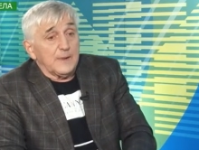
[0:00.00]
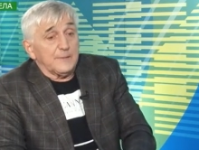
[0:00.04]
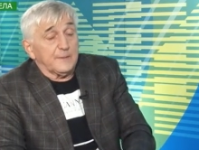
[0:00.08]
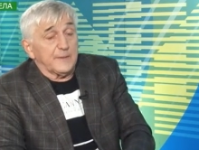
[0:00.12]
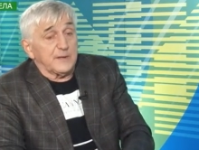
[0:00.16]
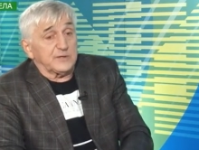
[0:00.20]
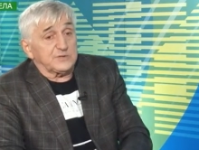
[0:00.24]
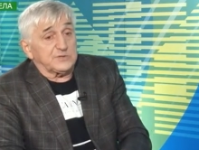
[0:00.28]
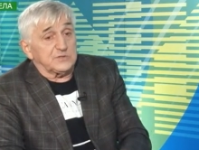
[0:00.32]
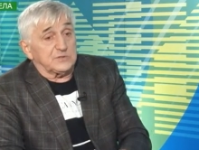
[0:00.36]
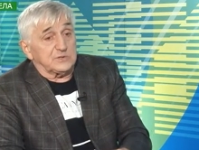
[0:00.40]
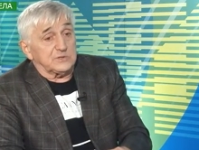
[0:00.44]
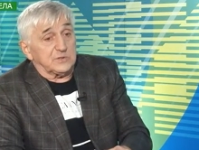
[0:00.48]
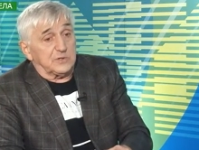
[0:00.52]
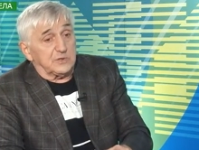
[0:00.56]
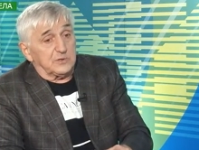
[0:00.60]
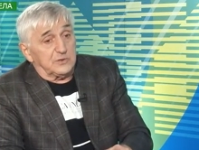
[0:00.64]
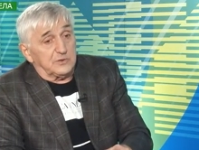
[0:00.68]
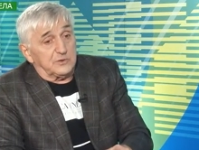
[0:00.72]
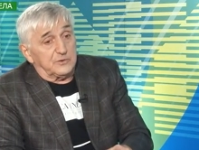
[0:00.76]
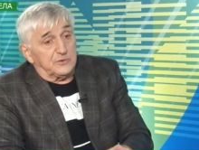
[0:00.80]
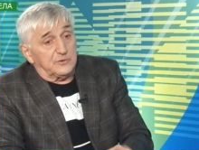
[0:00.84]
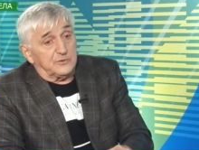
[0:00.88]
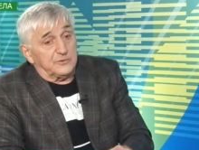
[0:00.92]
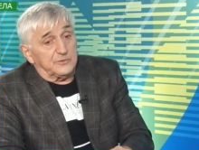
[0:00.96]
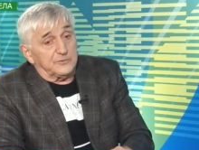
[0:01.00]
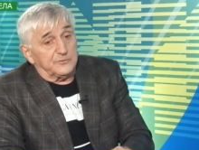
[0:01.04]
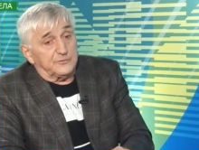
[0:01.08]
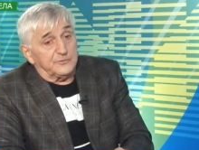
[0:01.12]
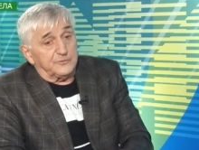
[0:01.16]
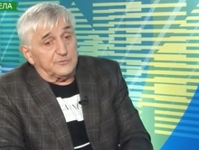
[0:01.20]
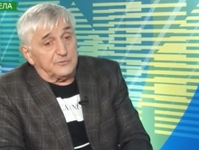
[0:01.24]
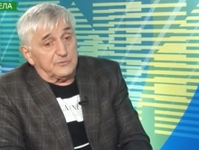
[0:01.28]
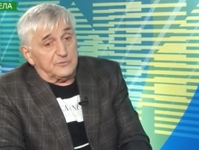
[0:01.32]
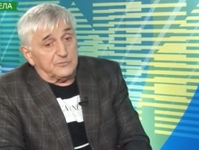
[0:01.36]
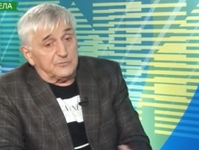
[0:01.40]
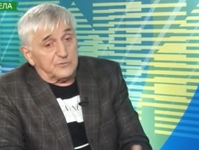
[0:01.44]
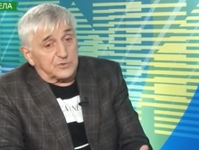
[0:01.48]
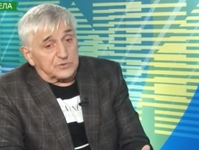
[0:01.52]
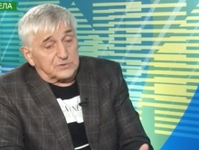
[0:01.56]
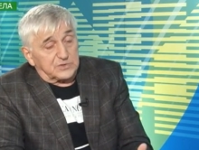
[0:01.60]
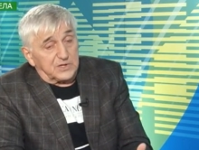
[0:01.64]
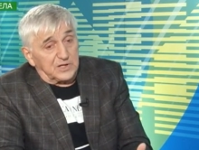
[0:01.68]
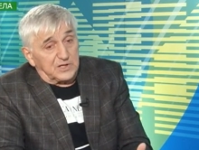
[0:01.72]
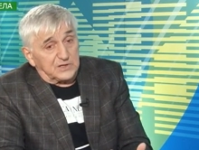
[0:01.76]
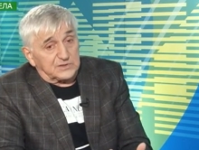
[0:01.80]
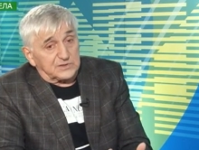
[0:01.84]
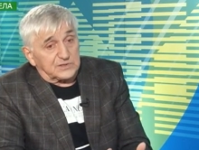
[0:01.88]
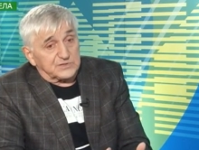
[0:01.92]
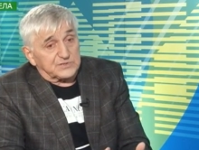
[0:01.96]
Значит, э, вот
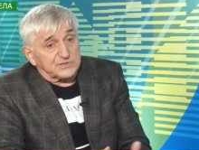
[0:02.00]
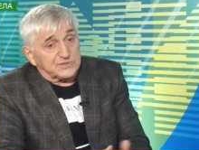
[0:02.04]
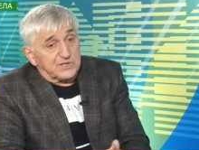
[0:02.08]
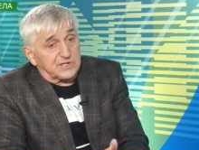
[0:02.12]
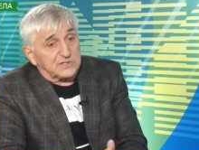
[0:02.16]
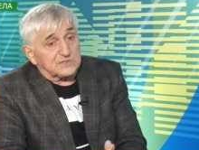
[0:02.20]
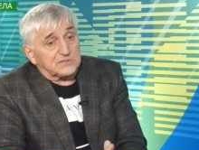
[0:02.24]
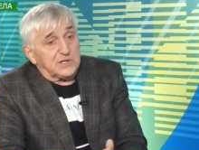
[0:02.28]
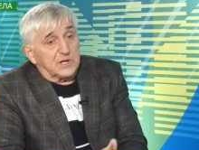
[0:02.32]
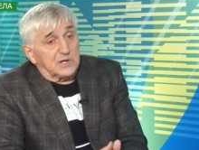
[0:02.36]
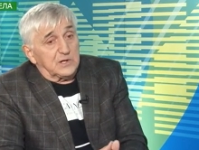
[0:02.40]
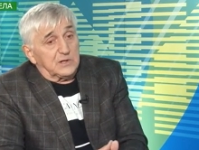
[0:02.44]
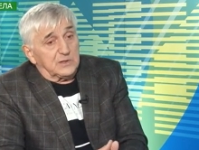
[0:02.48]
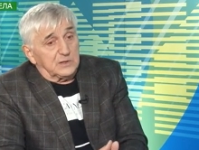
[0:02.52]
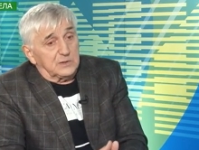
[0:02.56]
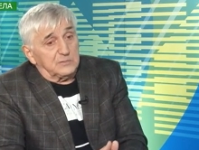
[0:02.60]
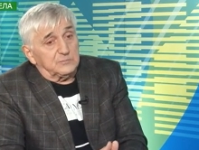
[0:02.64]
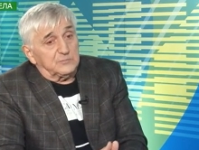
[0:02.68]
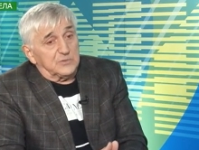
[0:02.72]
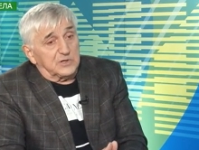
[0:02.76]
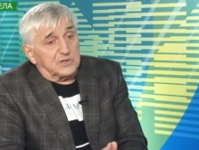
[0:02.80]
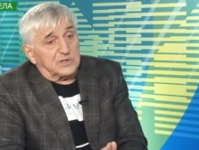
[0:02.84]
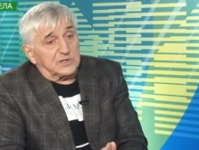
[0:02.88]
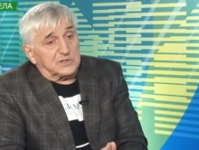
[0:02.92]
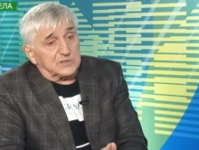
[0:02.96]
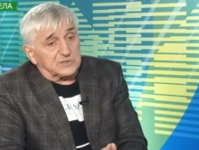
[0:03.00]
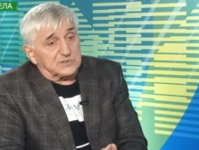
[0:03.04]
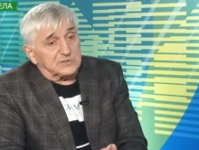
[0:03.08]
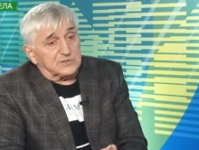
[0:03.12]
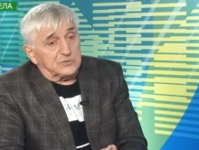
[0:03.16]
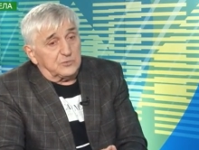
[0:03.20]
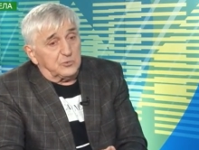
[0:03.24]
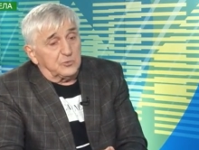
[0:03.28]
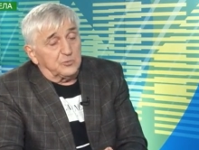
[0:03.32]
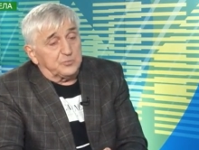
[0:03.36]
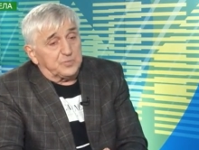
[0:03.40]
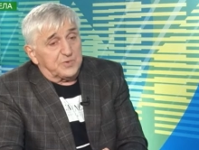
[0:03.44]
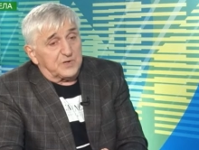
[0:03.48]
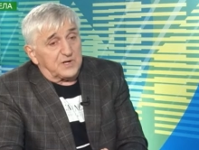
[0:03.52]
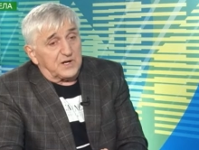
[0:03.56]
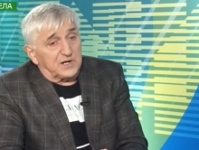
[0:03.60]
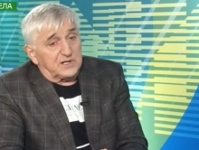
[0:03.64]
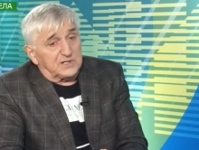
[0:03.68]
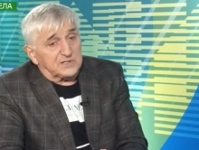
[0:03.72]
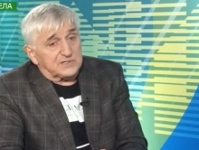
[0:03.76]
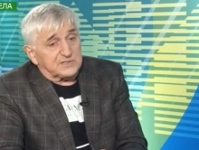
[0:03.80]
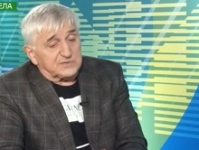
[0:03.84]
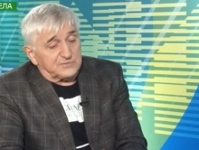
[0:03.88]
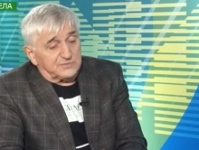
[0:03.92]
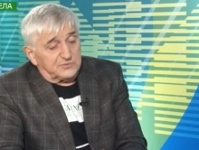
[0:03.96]
это сейчас, э, мы, конечно,
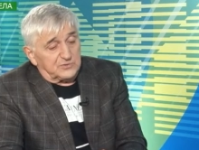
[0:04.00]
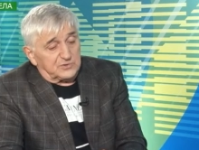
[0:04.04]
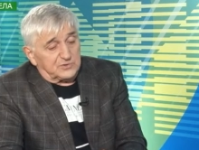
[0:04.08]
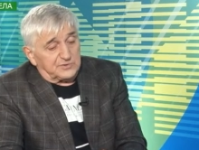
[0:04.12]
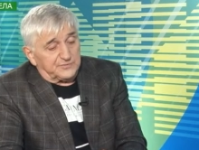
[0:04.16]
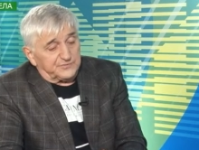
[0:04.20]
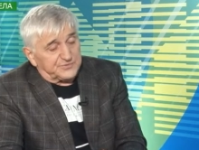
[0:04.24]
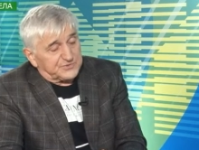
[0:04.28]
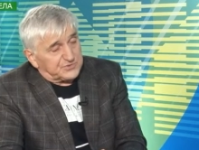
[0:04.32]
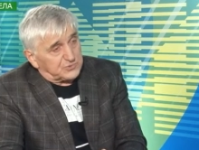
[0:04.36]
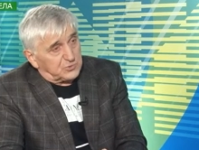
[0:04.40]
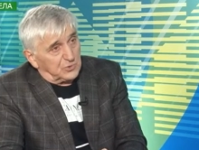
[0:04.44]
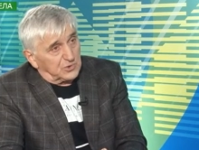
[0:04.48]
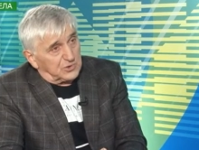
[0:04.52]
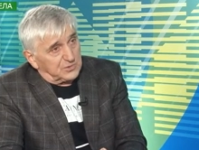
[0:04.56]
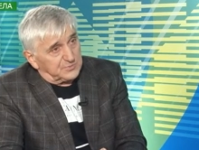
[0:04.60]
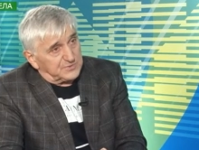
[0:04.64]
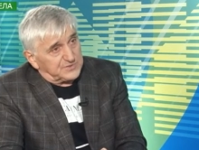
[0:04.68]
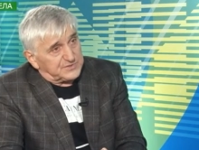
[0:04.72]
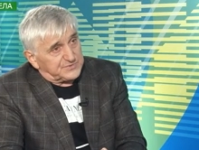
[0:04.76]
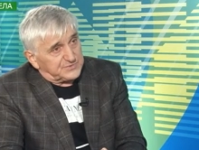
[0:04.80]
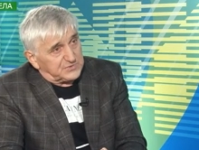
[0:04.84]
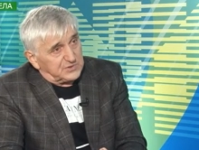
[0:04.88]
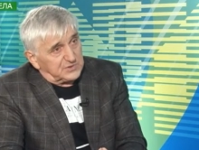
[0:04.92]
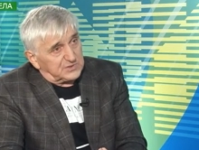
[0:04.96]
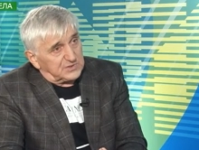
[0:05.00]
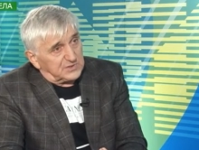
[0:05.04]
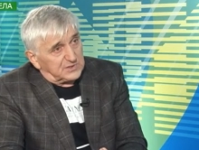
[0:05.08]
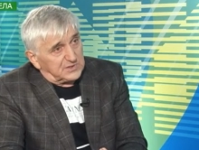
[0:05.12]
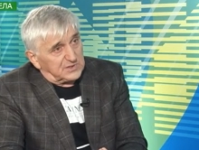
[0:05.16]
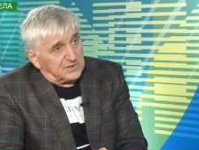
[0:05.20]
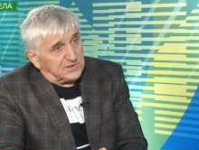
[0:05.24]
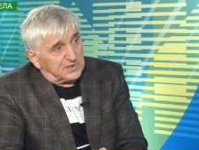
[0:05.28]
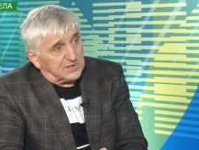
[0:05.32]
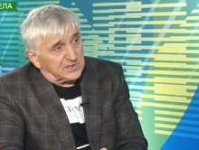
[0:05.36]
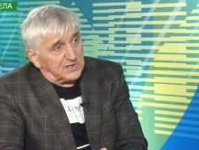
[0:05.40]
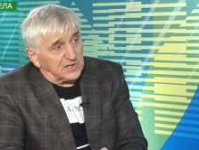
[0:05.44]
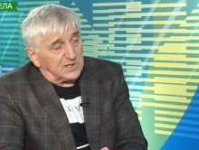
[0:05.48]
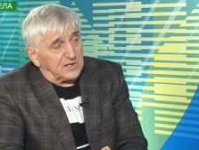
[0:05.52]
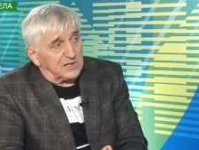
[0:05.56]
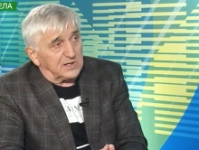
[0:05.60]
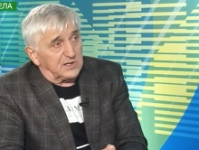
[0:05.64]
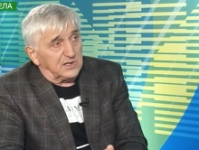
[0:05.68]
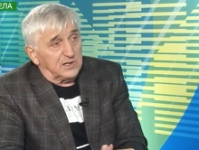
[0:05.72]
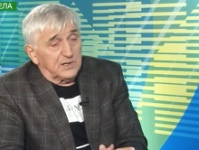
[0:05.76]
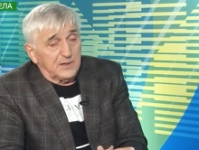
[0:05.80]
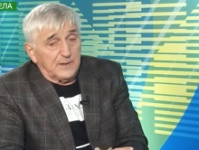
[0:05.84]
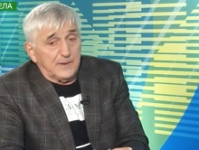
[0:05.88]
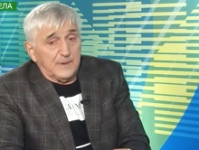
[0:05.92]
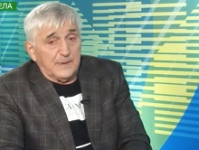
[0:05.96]
упирались вот в стоимость все-таки
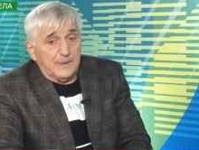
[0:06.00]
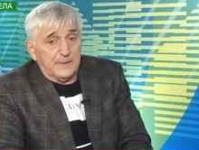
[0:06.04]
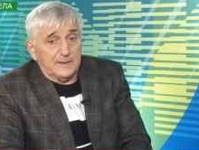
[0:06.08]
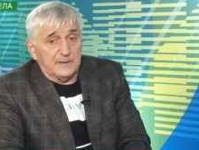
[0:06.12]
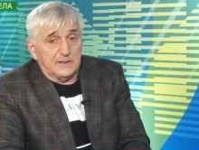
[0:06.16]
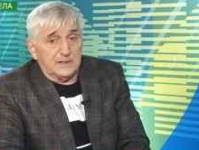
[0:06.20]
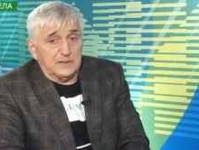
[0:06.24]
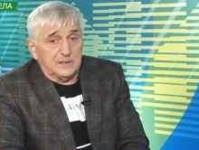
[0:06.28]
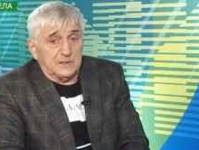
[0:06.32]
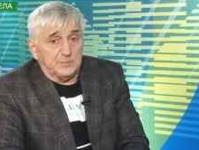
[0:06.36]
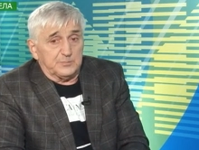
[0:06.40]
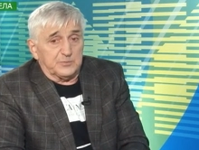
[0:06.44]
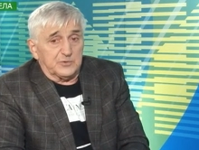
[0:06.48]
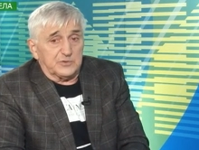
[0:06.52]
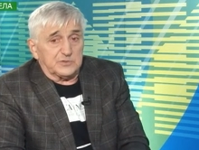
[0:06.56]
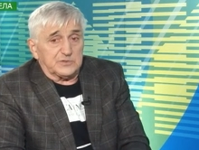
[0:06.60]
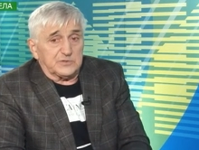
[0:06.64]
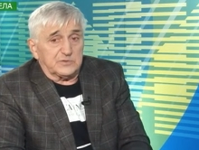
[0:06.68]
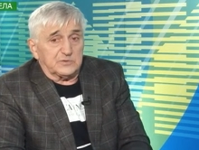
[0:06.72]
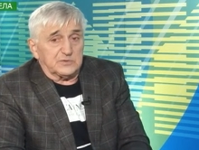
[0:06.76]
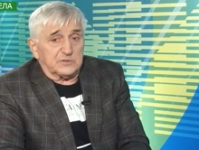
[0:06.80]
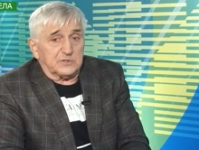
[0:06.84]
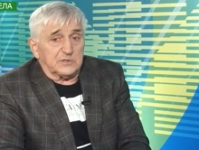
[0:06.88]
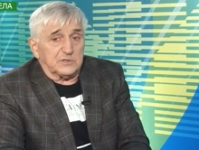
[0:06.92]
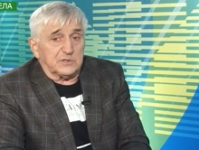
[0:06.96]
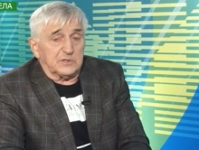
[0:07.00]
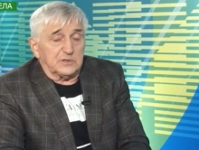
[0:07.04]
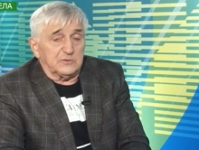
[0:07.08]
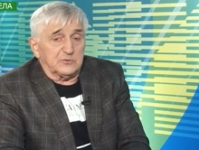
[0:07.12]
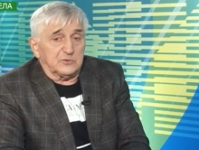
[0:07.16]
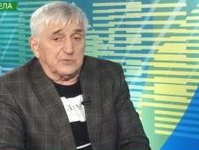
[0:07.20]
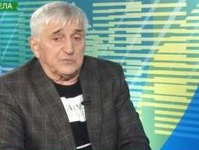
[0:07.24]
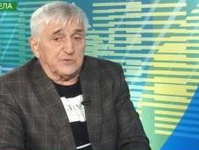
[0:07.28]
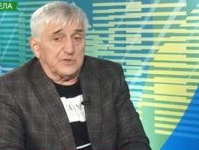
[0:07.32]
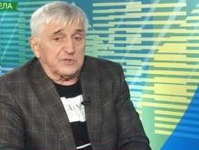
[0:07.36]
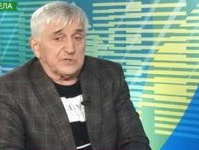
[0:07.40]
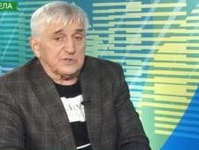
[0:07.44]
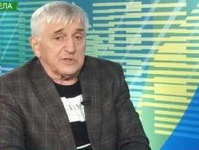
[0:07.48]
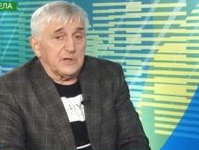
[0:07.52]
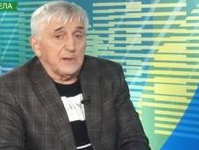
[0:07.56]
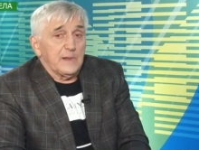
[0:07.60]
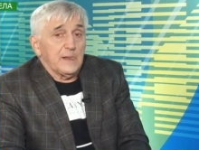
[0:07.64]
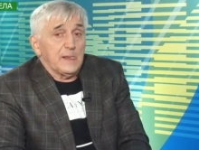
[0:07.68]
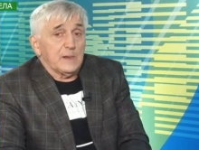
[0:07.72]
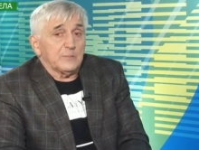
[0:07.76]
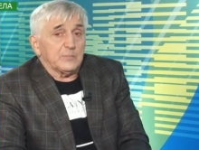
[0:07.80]
гонорара mm-hmm. и, и прочие вот такие вот вещи.